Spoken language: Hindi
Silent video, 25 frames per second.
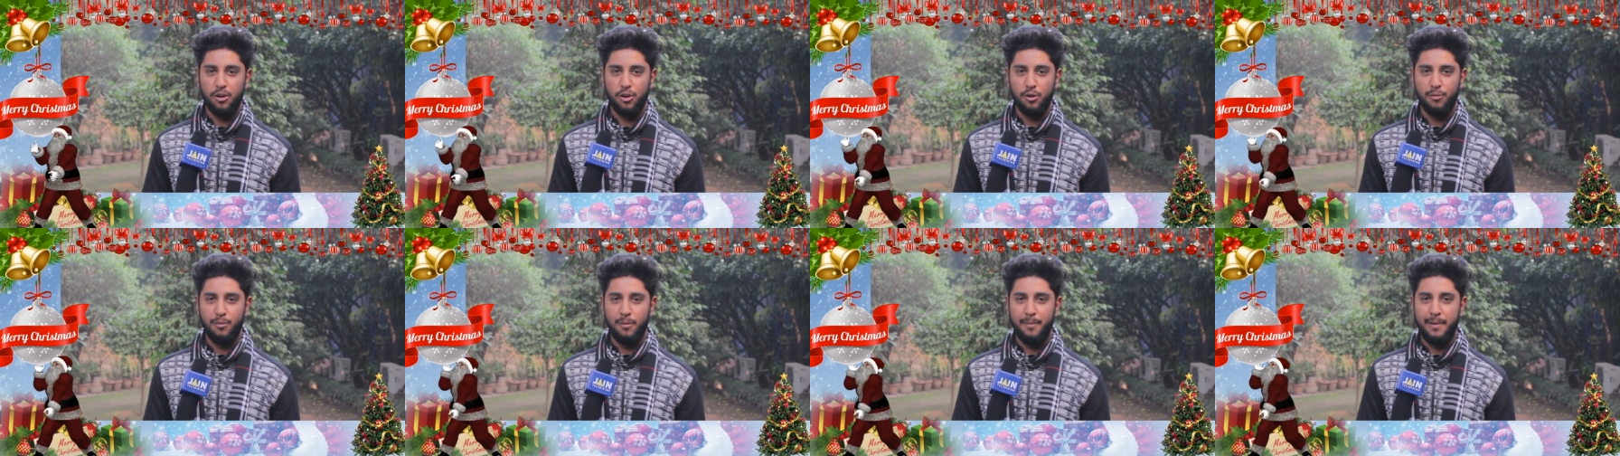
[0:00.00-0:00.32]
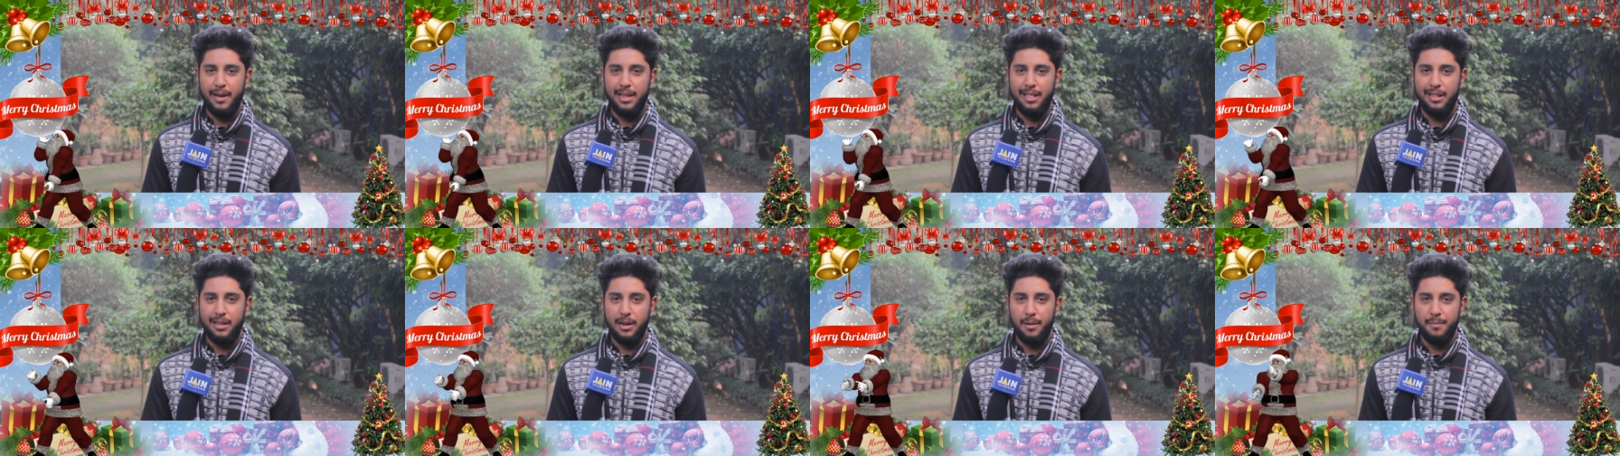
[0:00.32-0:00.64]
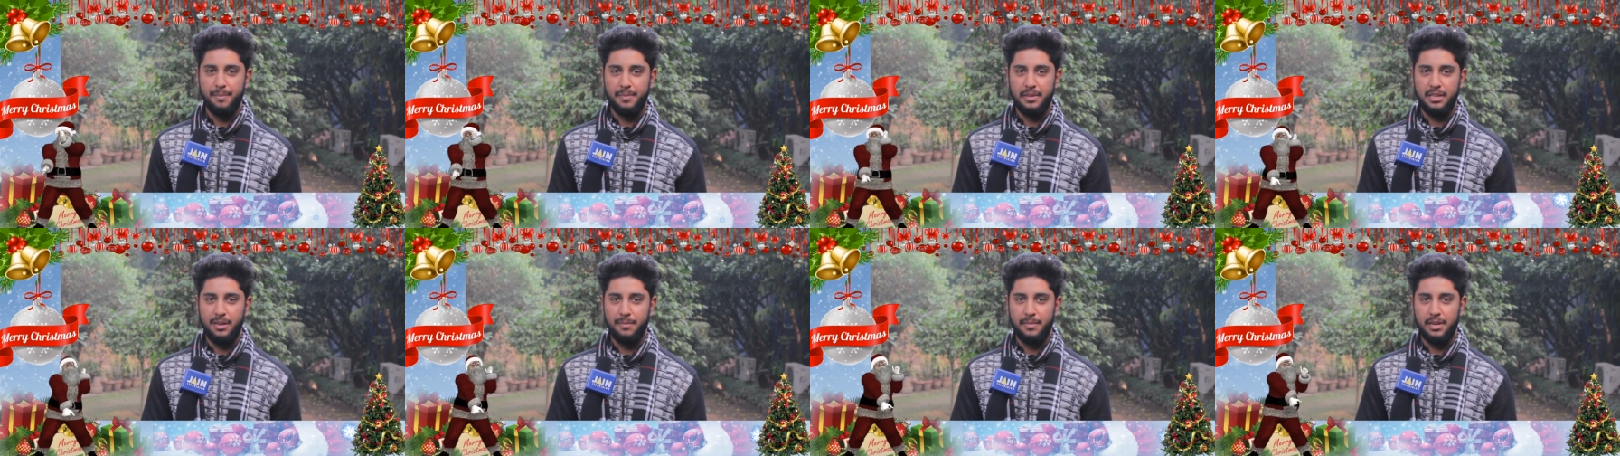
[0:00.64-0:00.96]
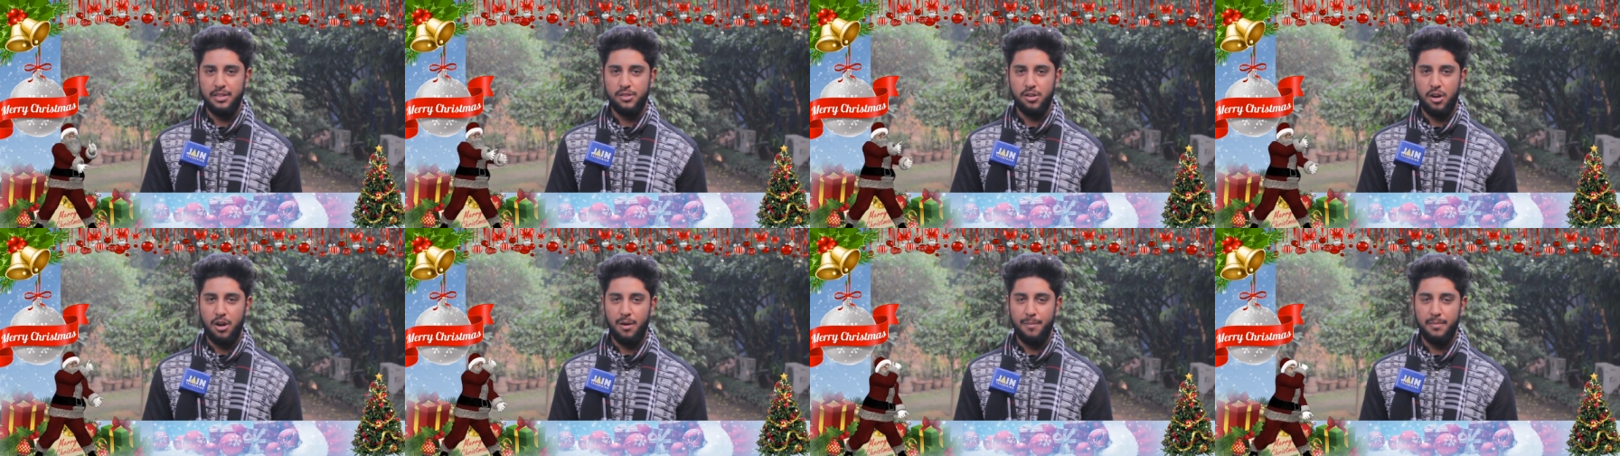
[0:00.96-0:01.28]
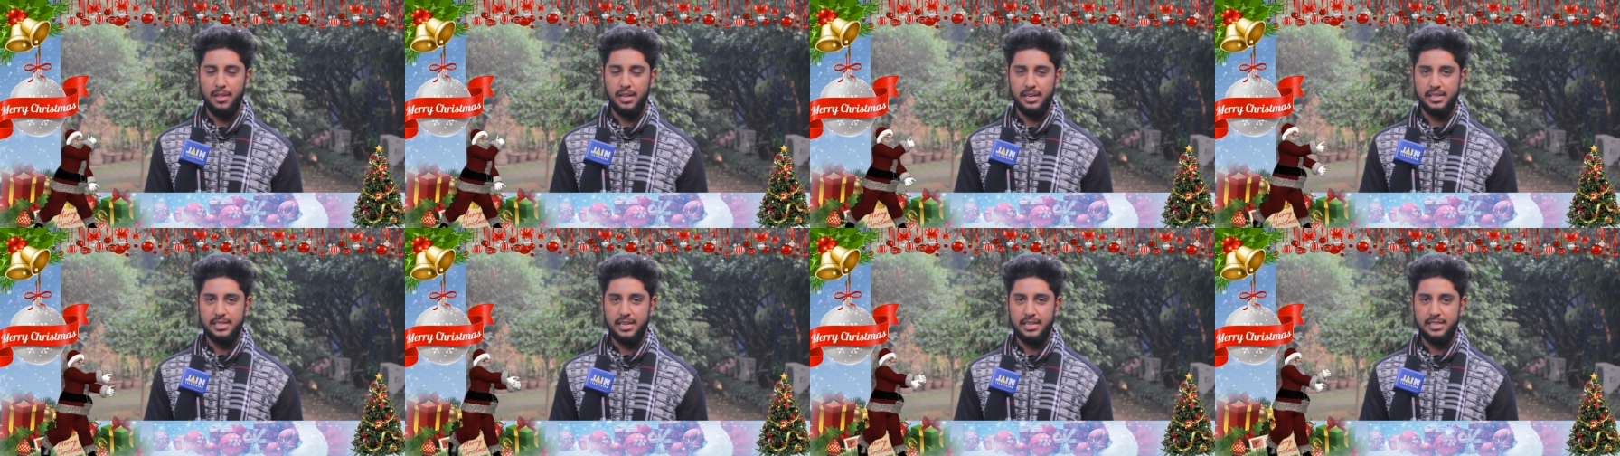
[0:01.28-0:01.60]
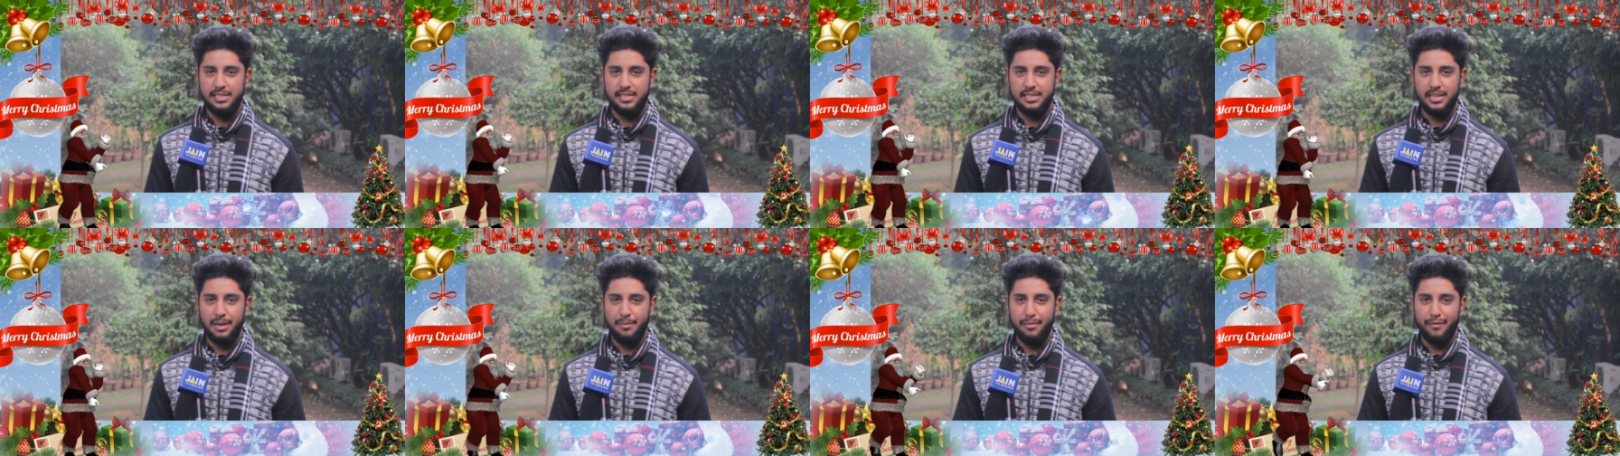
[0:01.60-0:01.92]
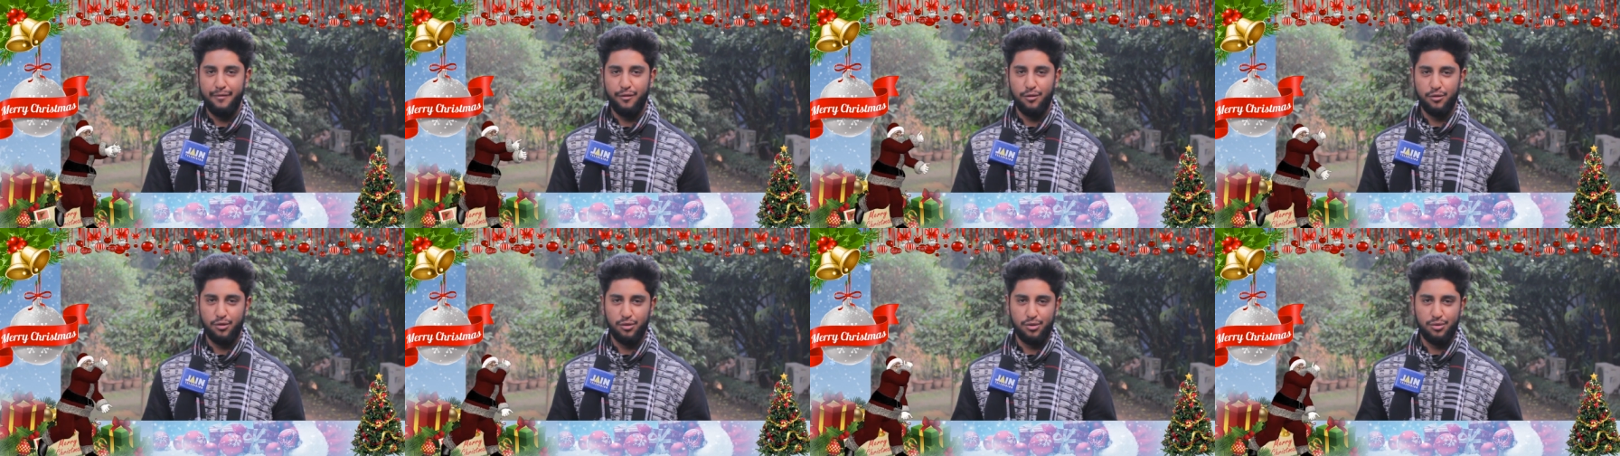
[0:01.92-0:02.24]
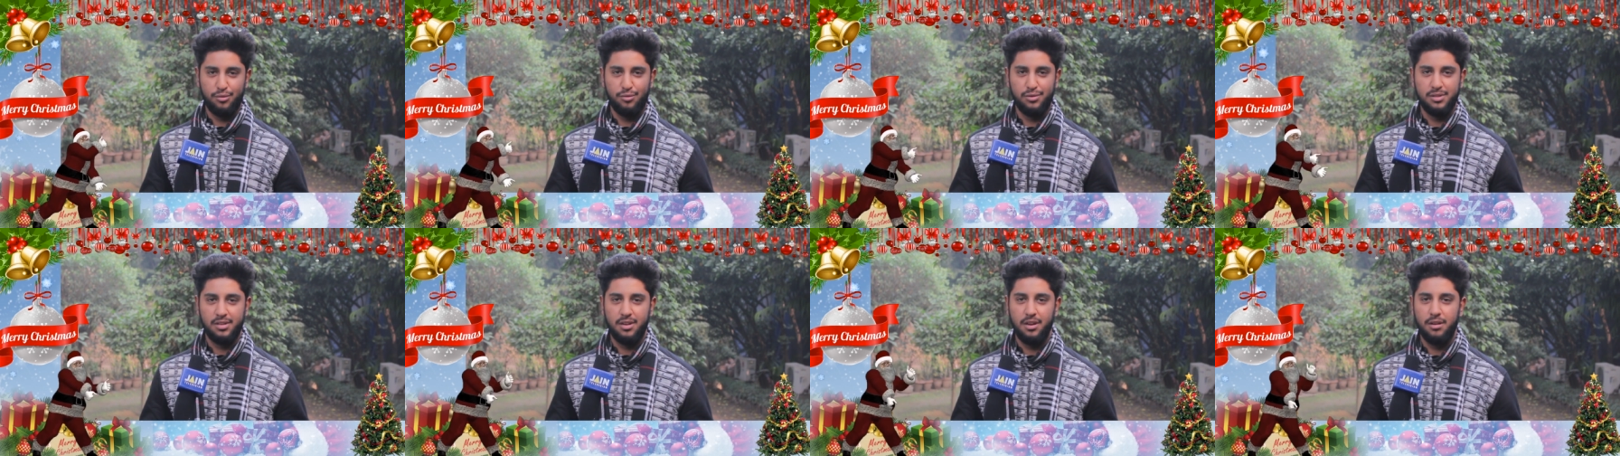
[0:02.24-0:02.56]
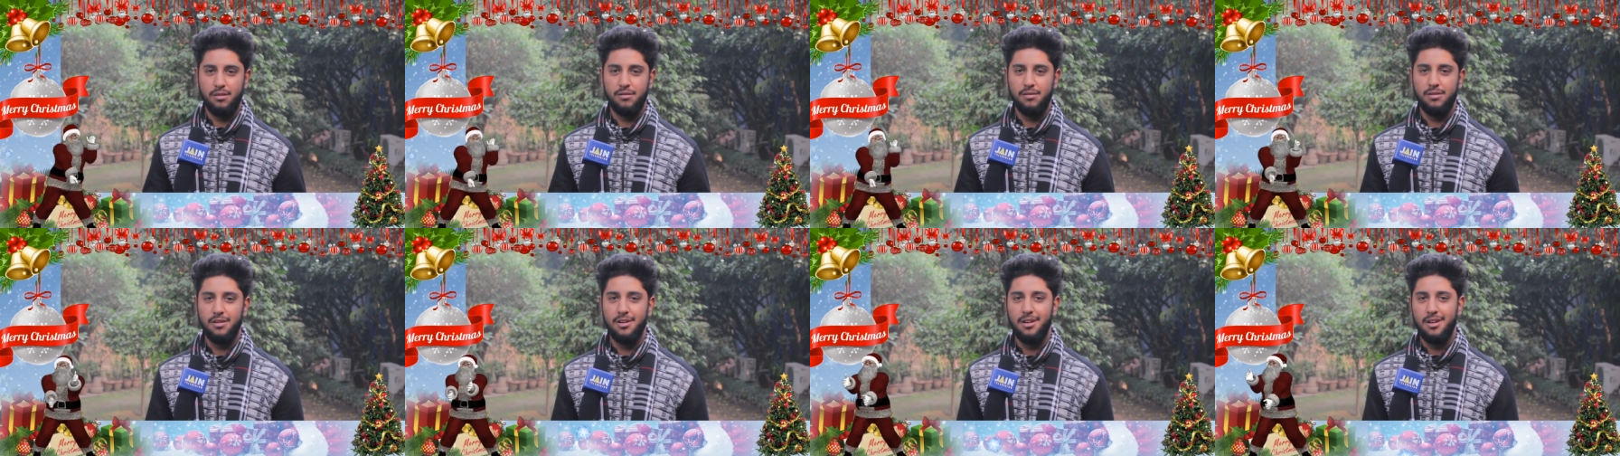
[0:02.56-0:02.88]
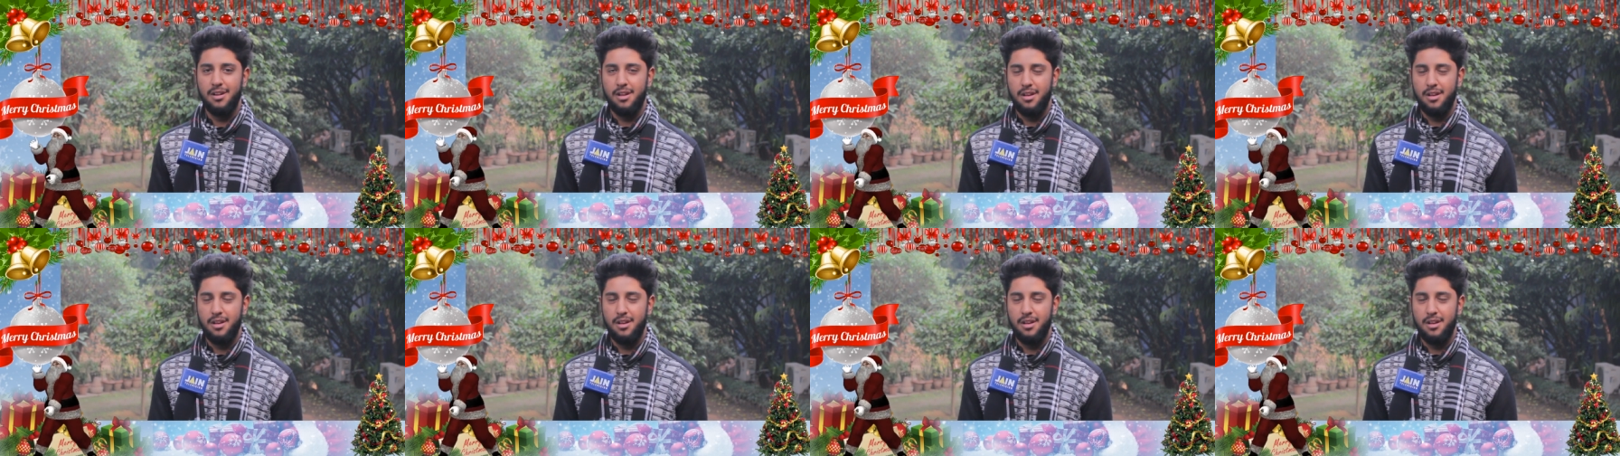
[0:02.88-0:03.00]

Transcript: ऑटोमोबाइल कंपनी में जॉब लग जाए जिसके मैं फ़ोटोशूट्स करूँ